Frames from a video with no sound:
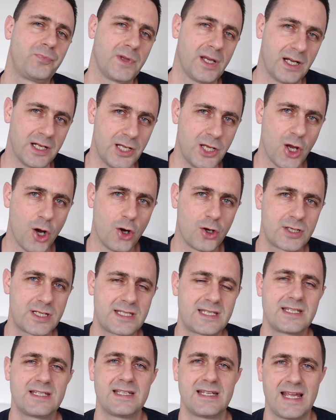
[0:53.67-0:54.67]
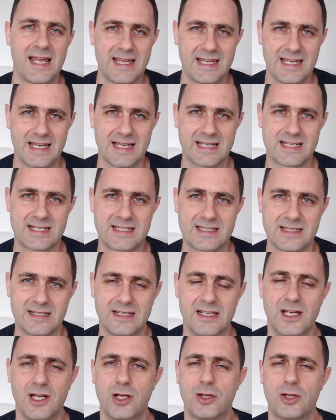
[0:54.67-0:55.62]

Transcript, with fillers: agli host e ai guest.